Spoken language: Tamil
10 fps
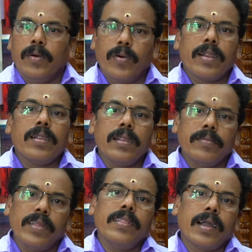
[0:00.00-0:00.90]
வர்ற
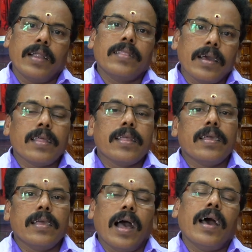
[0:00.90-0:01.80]
வந்து
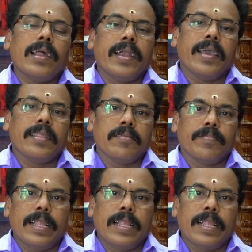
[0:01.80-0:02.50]
கற்றுக்கிறதுக்கு ஆள் கிடையாது